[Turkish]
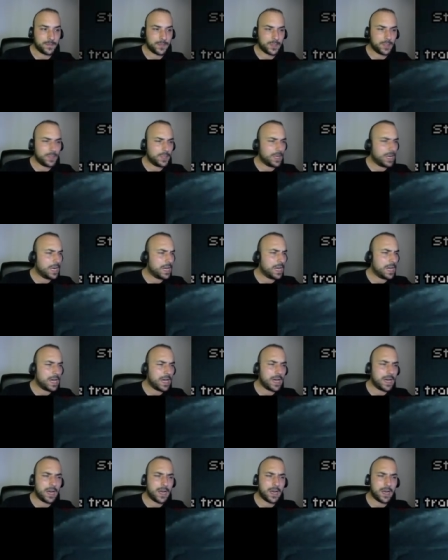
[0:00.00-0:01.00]

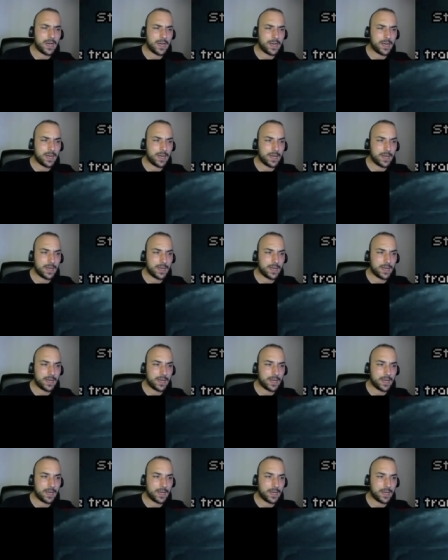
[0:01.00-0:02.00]

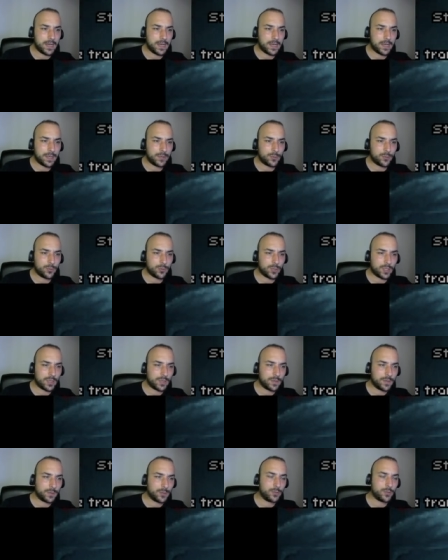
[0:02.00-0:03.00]
Aa, kurt
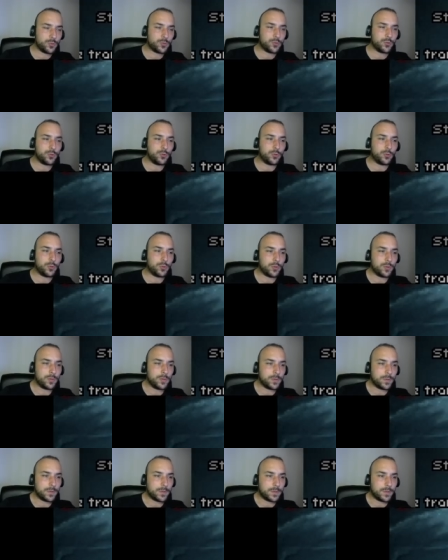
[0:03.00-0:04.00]
adama dönüştük.
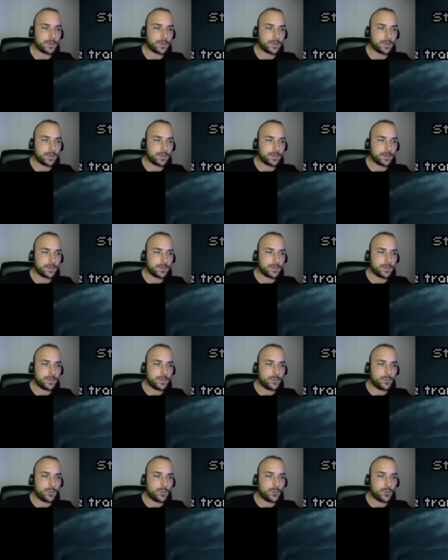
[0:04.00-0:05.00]

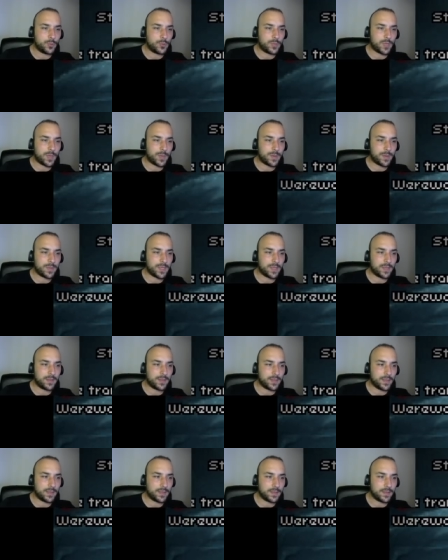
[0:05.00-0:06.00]
Dönüşüm
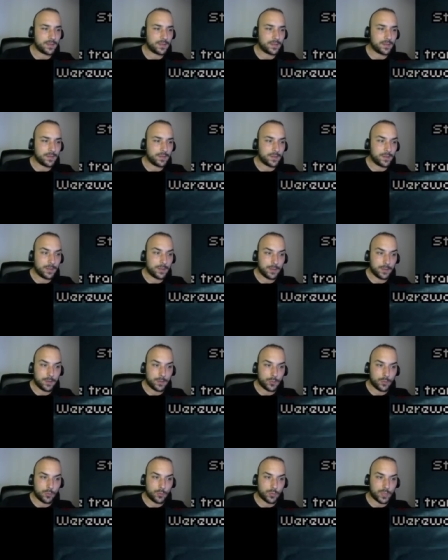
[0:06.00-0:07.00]
tamamlandı.
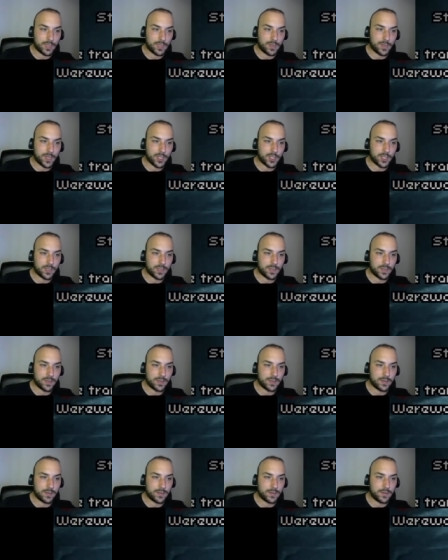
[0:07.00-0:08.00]
Kurt adam açtı.
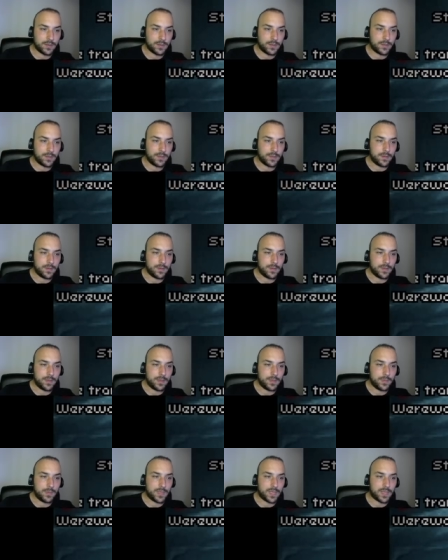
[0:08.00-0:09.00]

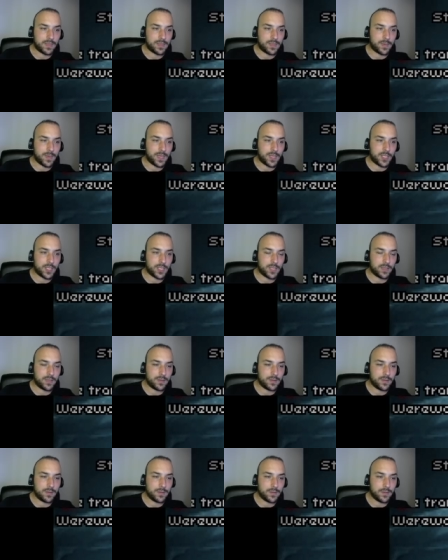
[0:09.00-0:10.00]
Biraz yemek için
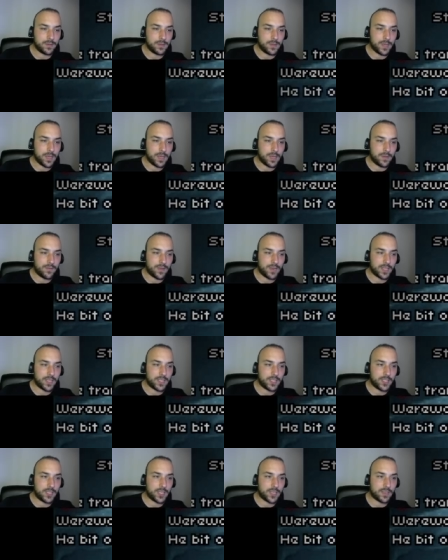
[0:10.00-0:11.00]

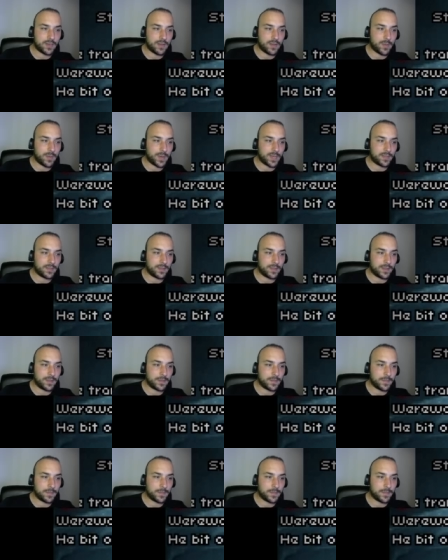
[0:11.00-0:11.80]
vahşice etrafa baktı.